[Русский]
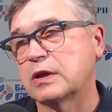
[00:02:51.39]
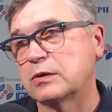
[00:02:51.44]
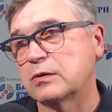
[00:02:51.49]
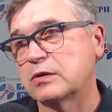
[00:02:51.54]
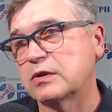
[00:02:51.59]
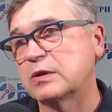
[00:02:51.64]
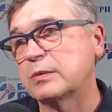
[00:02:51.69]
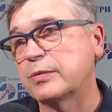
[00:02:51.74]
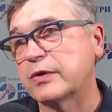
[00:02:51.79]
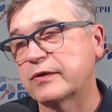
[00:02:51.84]

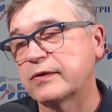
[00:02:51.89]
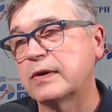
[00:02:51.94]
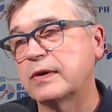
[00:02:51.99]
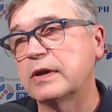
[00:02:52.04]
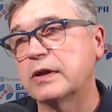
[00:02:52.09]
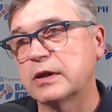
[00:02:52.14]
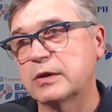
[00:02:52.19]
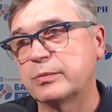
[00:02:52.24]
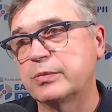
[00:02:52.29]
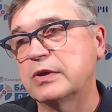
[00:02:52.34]
который не
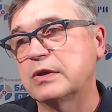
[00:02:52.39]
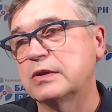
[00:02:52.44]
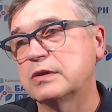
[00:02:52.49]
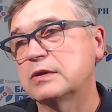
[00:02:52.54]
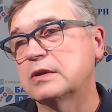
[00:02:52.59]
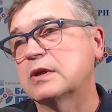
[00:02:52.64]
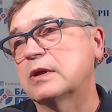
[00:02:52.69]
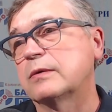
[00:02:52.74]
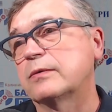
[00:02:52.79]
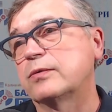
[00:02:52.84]
позволяет
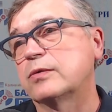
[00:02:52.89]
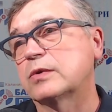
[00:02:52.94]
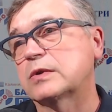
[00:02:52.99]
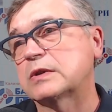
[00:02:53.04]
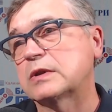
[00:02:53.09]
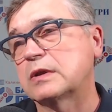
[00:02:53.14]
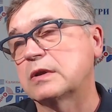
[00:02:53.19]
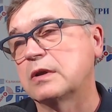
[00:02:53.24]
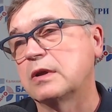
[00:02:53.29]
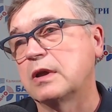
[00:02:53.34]
перейти
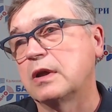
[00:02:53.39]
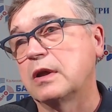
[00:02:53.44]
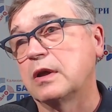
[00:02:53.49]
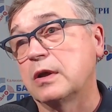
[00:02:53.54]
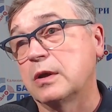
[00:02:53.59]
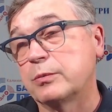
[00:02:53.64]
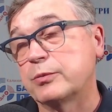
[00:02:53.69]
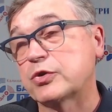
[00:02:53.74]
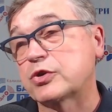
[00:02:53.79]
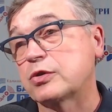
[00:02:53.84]
комфортно
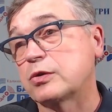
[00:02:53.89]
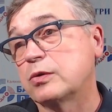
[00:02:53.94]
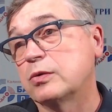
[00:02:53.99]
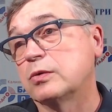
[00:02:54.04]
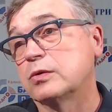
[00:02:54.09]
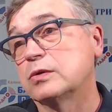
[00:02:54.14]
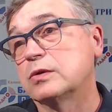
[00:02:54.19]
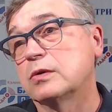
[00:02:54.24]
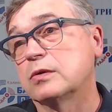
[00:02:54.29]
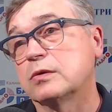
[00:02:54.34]

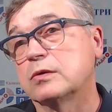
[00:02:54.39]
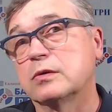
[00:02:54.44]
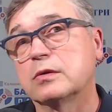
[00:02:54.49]
пешеходу.